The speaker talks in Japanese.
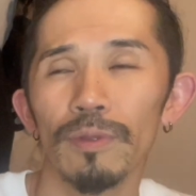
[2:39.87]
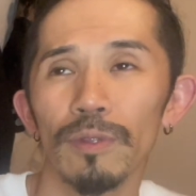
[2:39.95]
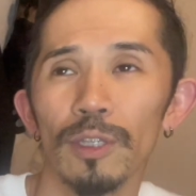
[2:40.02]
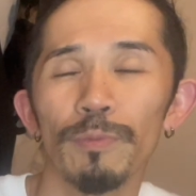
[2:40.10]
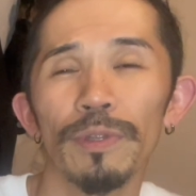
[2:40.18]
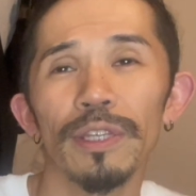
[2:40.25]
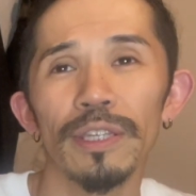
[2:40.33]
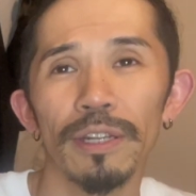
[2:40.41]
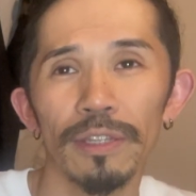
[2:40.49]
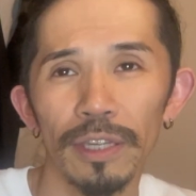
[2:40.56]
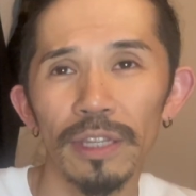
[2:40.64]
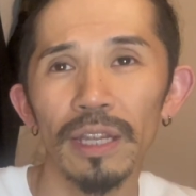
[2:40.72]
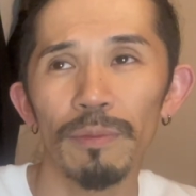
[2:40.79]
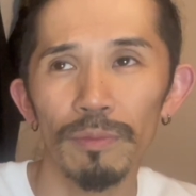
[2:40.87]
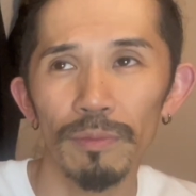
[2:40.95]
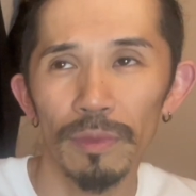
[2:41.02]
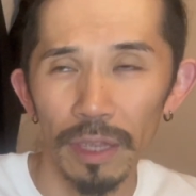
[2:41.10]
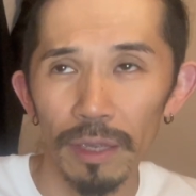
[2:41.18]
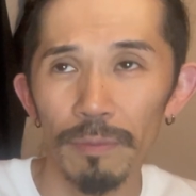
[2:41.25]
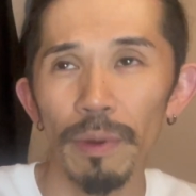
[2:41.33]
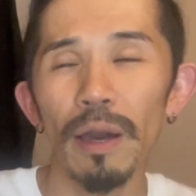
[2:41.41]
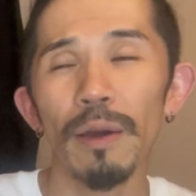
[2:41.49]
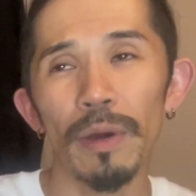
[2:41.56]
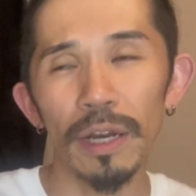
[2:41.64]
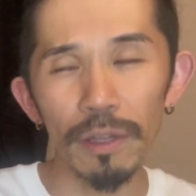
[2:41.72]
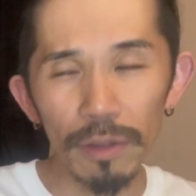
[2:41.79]
スピリチュアル的な、ね、パワー
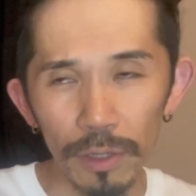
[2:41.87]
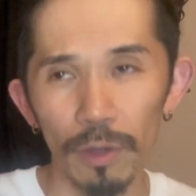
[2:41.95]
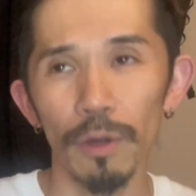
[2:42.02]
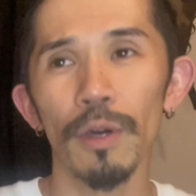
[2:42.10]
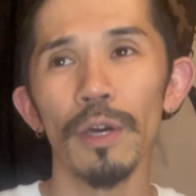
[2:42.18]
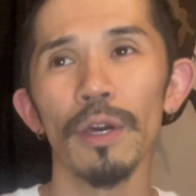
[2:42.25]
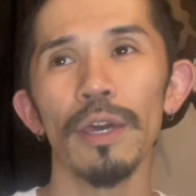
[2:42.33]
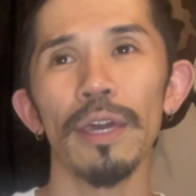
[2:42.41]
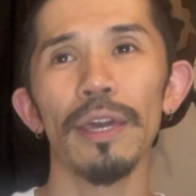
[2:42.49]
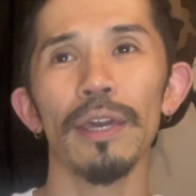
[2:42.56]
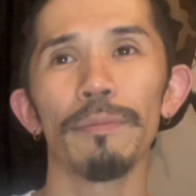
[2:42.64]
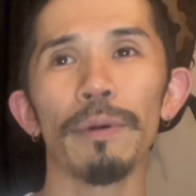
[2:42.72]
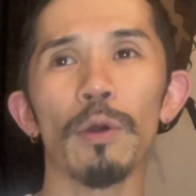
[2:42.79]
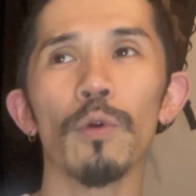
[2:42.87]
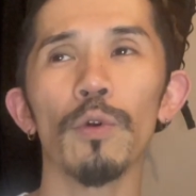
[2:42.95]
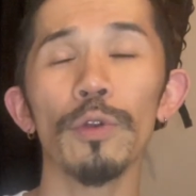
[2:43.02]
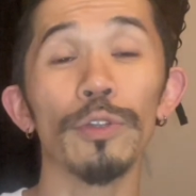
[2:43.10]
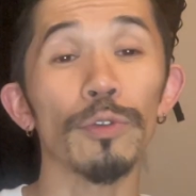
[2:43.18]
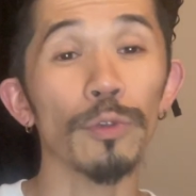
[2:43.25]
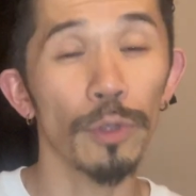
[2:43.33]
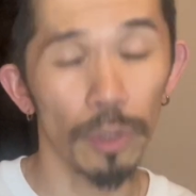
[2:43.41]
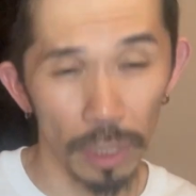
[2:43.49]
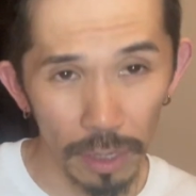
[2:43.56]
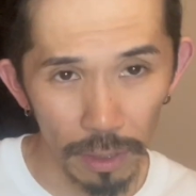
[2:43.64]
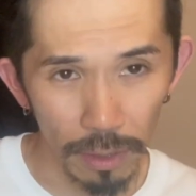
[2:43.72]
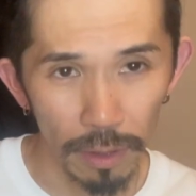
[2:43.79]
もあるけど、えー、まあ、心にゆとり
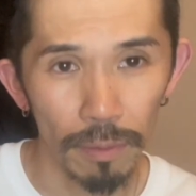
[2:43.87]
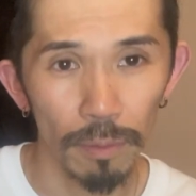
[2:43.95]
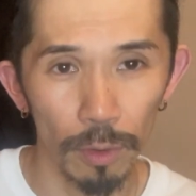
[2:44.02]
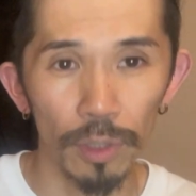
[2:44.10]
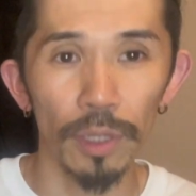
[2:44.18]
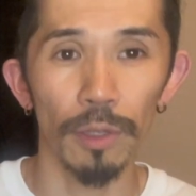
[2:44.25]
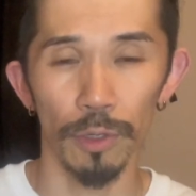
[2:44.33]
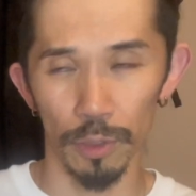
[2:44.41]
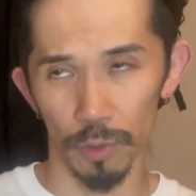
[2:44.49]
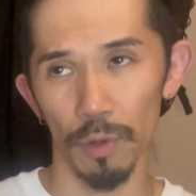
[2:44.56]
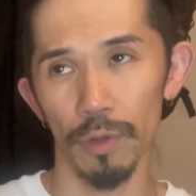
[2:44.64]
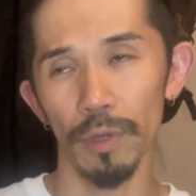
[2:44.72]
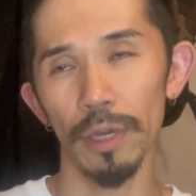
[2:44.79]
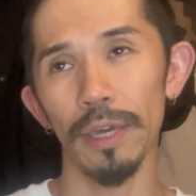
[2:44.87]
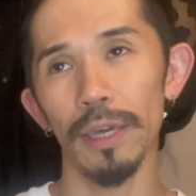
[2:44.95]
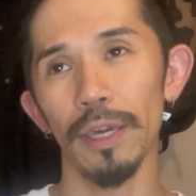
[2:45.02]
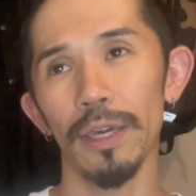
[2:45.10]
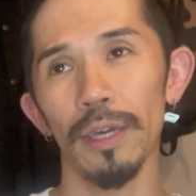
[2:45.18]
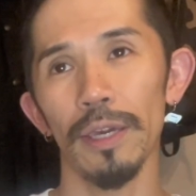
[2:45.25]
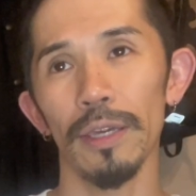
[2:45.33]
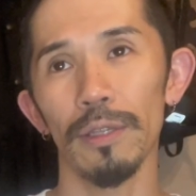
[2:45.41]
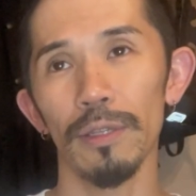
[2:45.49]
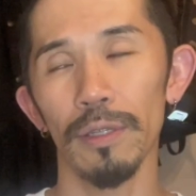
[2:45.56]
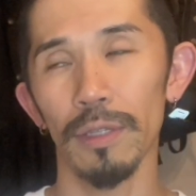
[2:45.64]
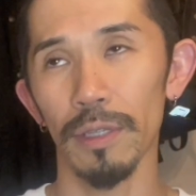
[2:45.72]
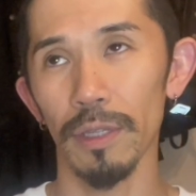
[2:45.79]
ね、持ってる人、
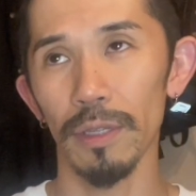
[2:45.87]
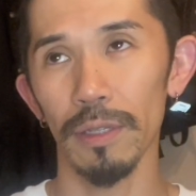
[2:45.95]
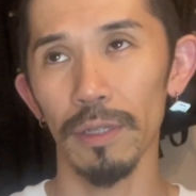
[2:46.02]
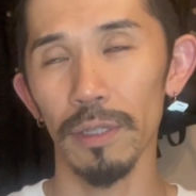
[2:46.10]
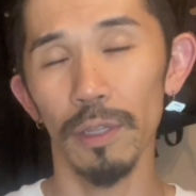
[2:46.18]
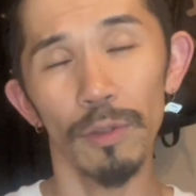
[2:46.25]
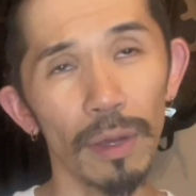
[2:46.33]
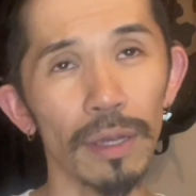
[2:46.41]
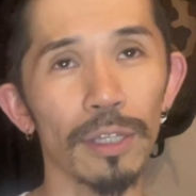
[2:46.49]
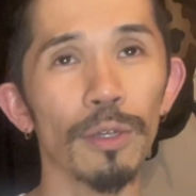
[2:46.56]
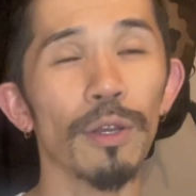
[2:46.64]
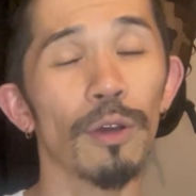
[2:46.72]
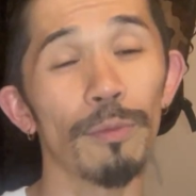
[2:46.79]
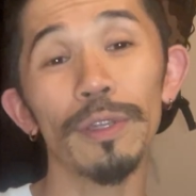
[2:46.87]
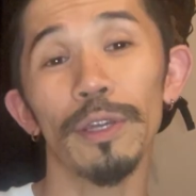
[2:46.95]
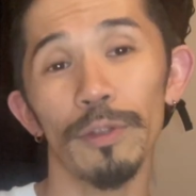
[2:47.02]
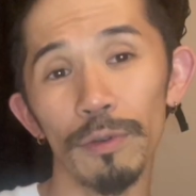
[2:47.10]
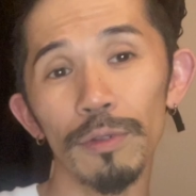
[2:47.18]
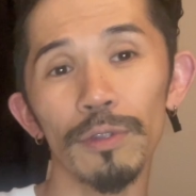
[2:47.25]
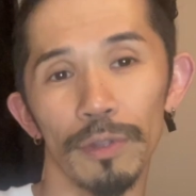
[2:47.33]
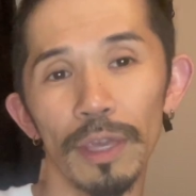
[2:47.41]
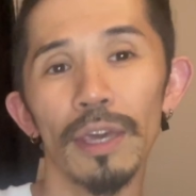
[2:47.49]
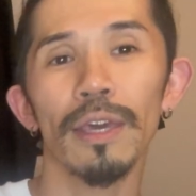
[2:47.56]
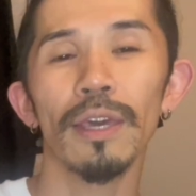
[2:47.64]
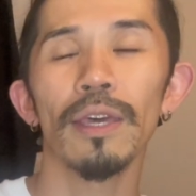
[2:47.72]
えー、っていうのは空を見てるよってね、